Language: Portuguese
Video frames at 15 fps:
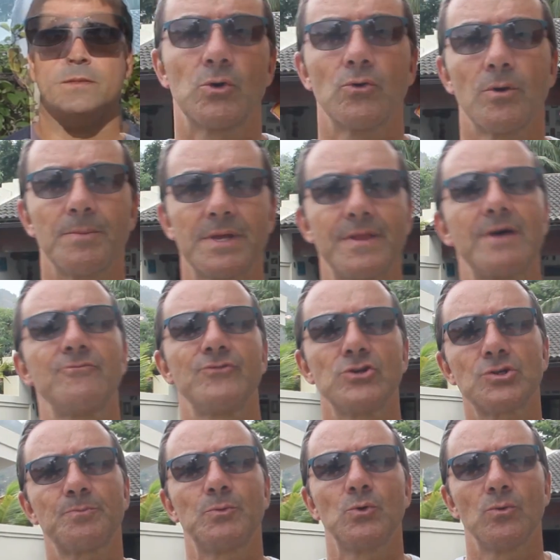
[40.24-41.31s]
Meu nome é
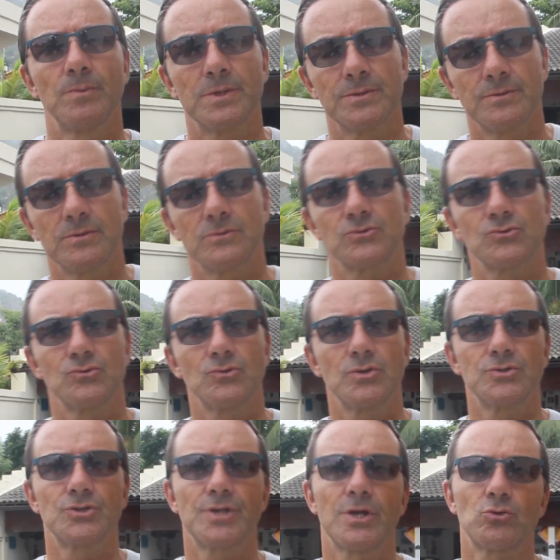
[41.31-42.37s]
Davi Spilman,
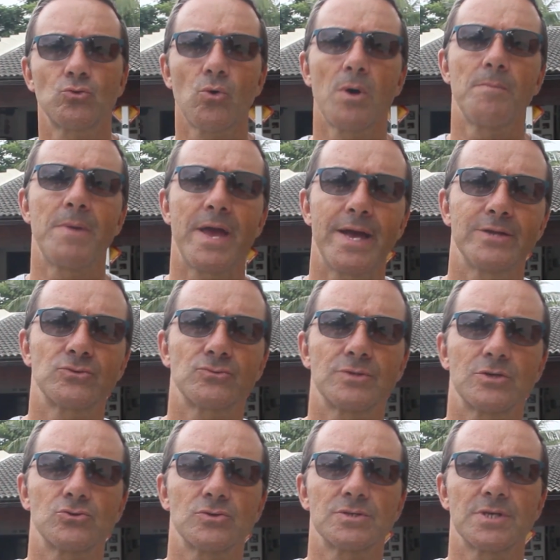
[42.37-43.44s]
sou diretor médico
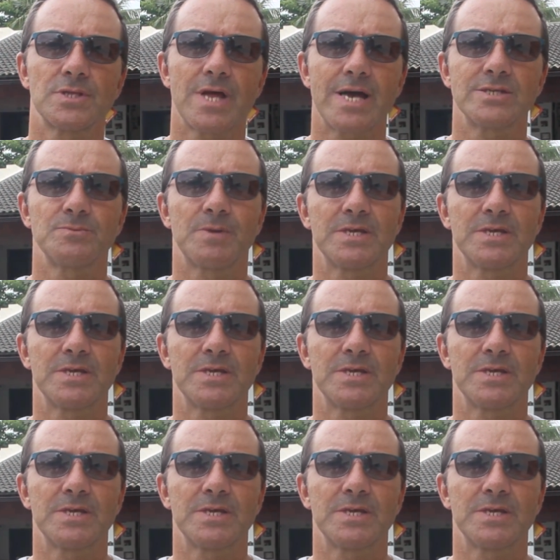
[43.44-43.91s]
da Sociedade